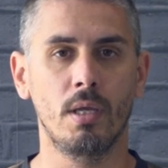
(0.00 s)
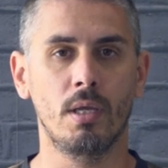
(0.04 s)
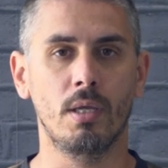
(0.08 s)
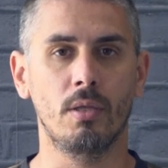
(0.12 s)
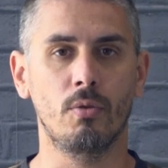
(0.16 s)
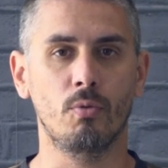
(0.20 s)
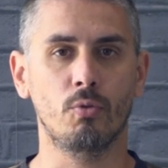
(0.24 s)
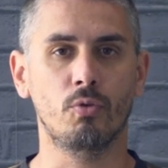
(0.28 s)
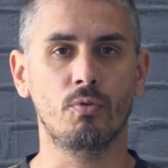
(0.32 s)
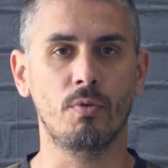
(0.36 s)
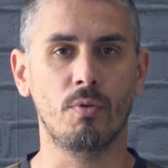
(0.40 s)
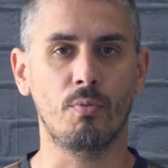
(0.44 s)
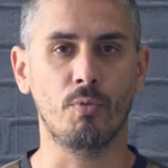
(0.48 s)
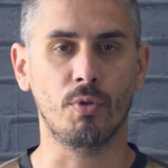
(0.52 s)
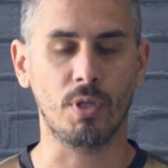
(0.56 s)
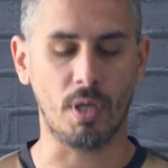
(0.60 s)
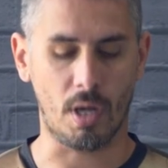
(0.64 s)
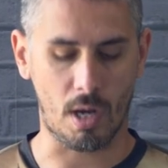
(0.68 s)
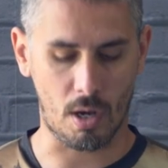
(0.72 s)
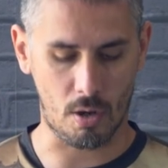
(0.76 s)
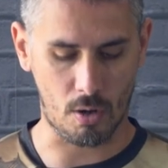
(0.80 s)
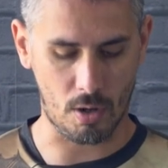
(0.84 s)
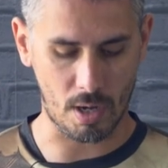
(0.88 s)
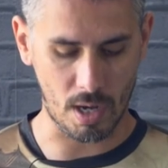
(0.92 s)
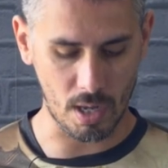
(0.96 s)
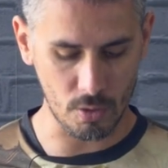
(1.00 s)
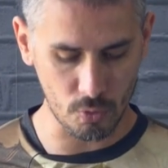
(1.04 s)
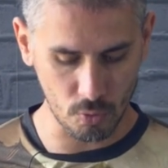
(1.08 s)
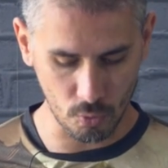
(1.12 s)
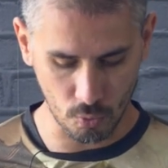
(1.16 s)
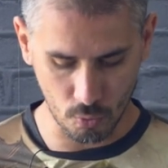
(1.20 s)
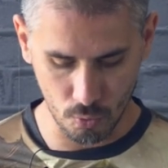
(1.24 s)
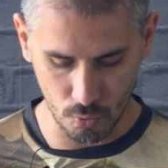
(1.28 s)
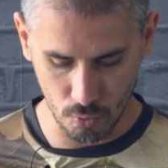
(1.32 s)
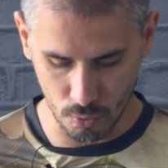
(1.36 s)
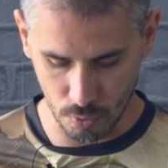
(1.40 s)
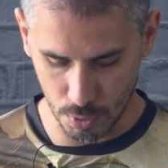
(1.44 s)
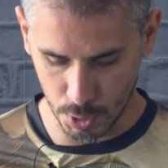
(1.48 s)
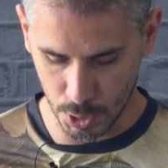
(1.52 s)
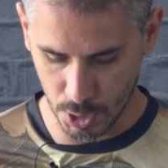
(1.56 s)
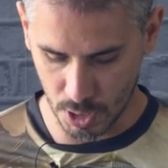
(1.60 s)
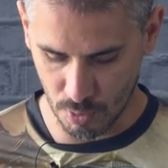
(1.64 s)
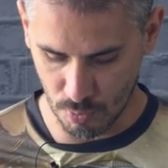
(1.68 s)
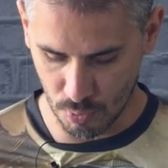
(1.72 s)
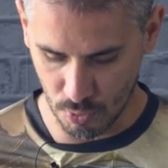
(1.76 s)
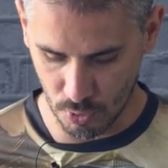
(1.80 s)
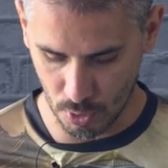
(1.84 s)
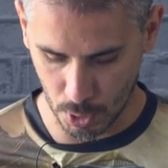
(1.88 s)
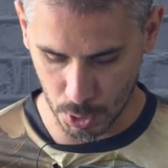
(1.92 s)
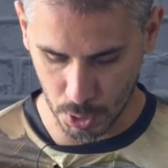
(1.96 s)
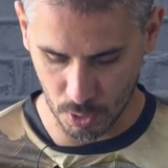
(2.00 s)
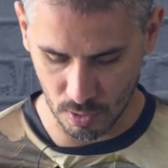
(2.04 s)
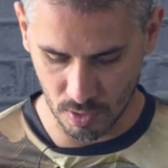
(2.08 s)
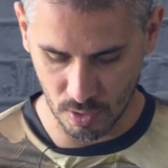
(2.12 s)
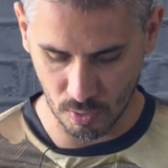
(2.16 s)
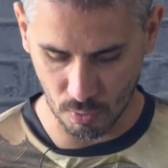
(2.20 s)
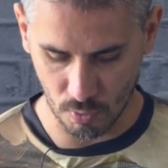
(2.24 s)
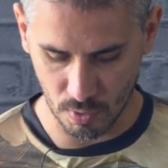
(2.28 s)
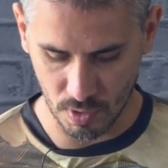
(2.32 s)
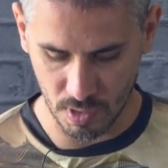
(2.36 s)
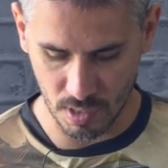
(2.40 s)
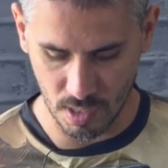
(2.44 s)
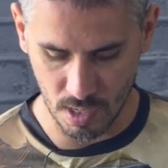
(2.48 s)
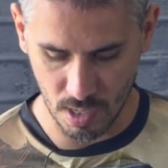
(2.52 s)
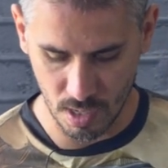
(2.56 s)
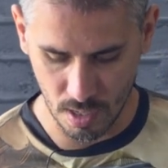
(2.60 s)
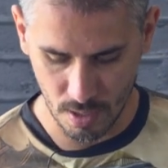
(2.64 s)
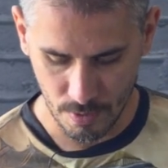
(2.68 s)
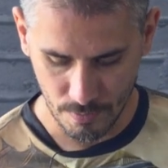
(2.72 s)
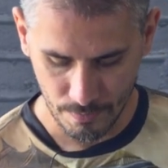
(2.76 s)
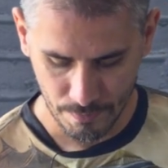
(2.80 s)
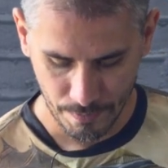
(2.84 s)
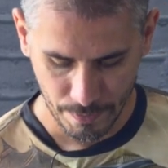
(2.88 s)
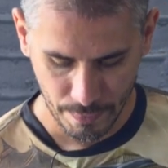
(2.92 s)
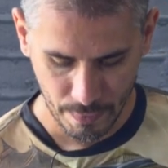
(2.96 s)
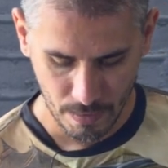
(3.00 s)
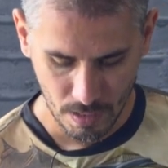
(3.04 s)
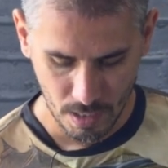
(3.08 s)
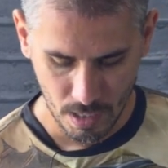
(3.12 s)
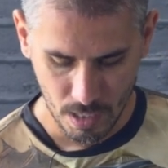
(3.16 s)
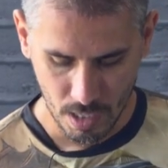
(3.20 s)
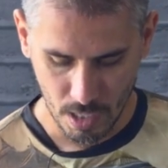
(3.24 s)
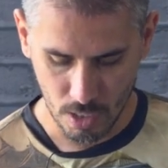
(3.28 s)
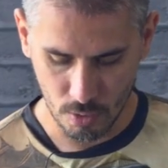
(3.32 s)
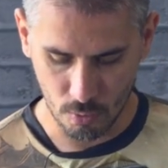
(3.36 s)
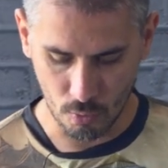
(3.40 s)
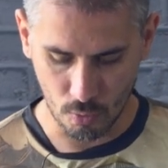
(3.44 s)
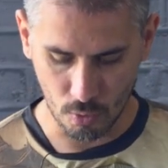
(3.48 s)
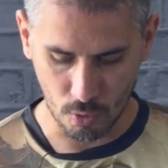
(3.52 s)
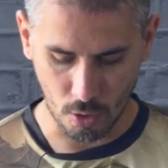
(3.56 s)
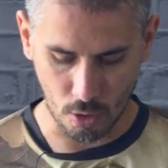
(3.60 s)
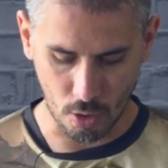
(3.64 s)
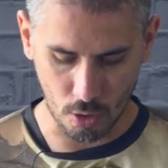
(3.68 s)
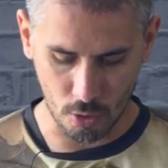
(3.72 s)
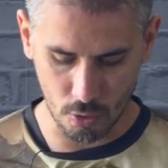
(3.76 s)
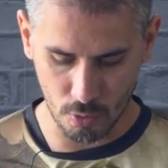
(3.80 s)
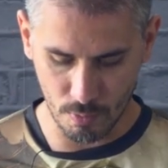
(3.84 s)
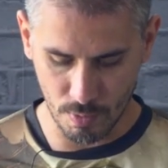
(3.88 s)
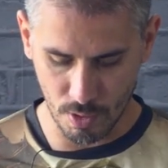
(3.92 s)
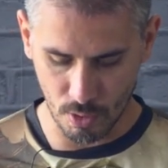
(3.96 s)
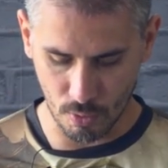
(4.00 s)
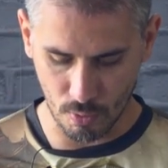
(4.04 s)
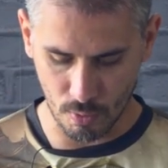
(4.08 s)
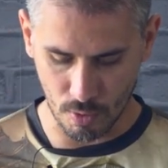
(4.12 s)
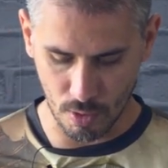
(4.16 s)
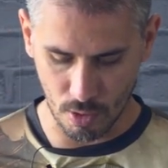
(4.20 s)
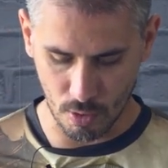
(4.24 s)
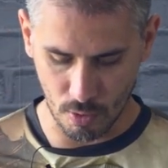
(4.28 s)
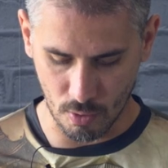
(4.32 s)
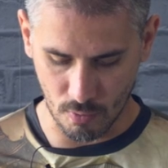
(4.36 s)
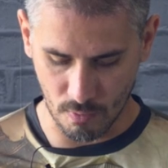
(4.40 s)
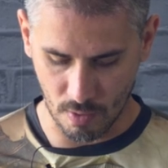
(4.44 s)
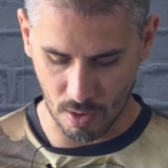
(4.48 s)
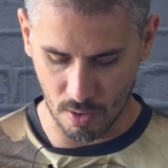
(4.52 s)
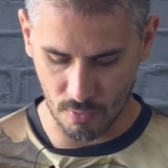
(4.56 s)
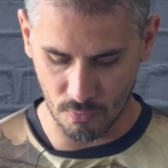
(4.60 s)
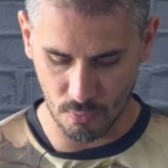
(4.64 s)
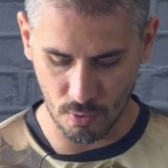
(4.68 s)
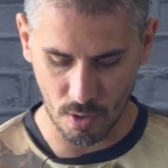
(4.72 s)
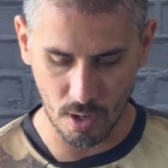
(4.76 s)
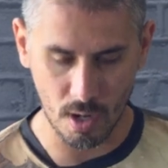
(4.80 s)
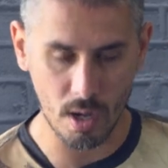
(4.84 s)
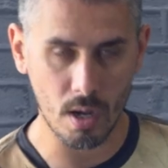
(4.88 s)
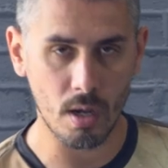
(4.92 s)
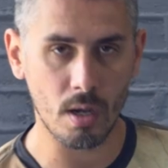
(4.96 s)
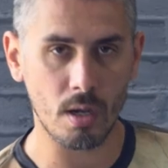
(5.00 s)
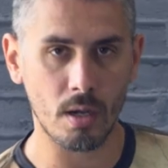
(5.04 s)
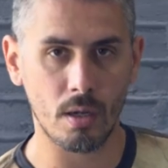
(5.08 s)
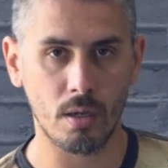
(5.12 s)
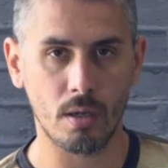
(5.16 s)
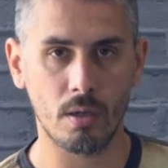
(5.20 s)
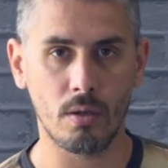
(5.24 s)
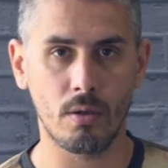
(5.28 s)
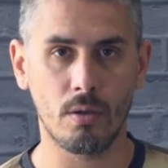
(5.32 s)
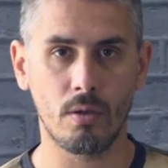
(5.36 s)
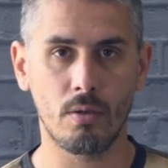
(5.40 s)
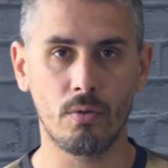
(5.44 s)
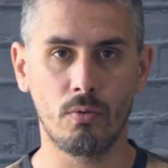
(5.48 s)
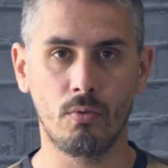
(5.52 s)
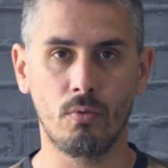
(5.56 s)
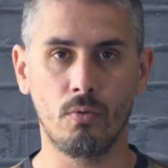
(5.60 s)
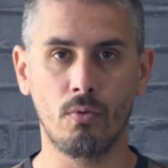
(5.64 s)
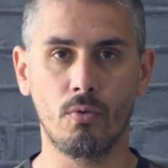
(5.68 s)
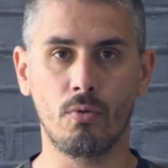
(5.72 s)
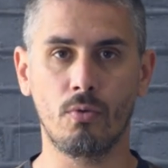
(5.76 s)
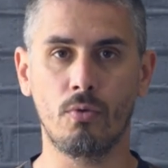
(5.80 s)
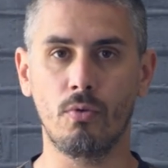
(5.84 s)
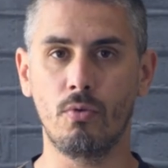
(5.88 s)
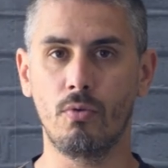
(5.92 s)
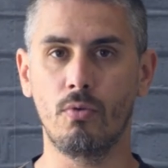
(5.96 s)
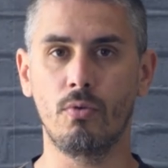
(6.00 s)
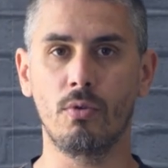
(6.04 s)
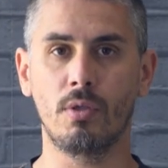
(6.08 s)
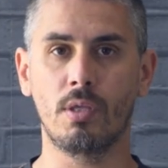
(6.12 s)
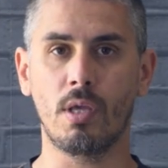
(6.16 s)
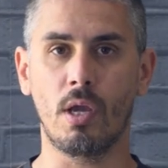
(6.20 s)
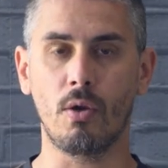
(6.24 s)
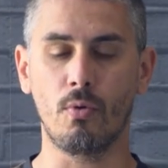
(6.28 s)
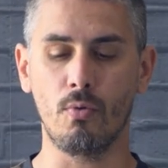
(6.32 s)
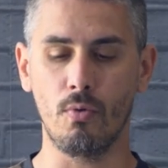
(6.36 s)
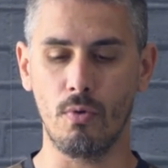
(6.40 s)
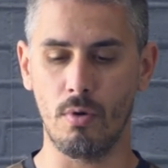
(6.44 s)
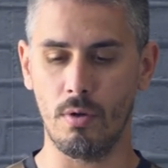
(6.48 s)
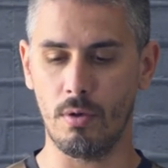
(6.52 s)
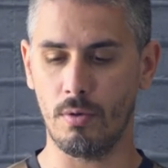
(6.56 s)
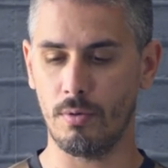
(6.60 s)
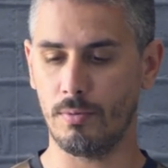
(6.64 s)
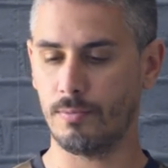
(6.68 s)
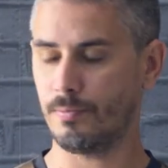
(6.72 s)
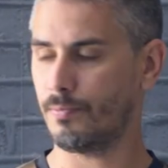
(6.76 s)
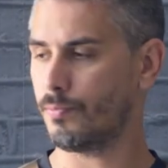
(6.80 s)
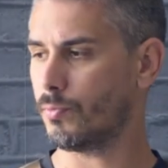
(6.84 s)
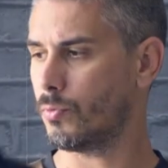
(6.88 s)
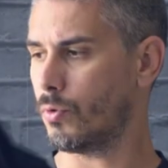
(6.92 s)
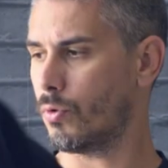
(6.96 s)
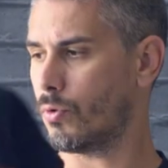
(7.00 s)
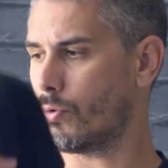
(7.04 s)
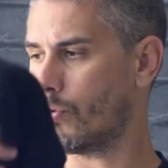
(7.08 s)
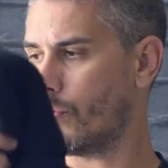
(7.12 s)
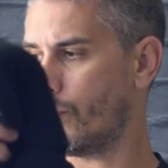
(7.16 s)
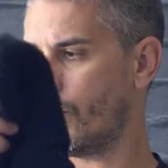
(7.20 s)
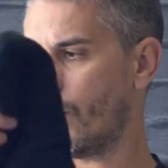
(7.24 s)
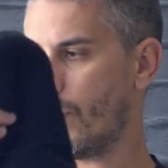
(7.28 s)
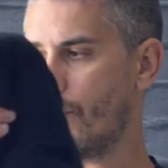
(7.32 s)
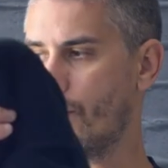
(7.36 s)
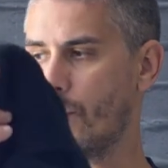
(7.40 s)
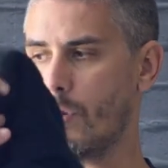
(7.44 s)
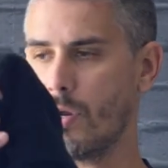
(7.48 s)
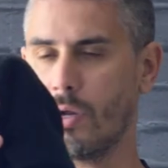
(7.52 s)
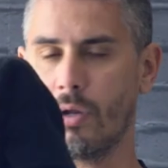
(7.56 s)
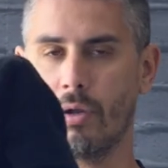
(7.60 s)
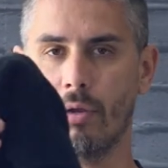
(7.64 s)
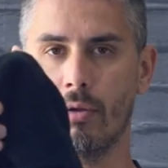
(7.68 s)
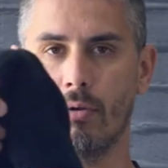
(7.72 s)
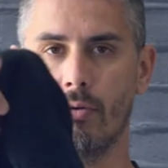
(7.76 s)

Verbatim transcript: Et donc, je vais te montrer. Alors là, du coup, j'ai plusieurs choses qui sont ici. Et donc en numéro 1, on va avoir donc une cagoule. Donc on va avoir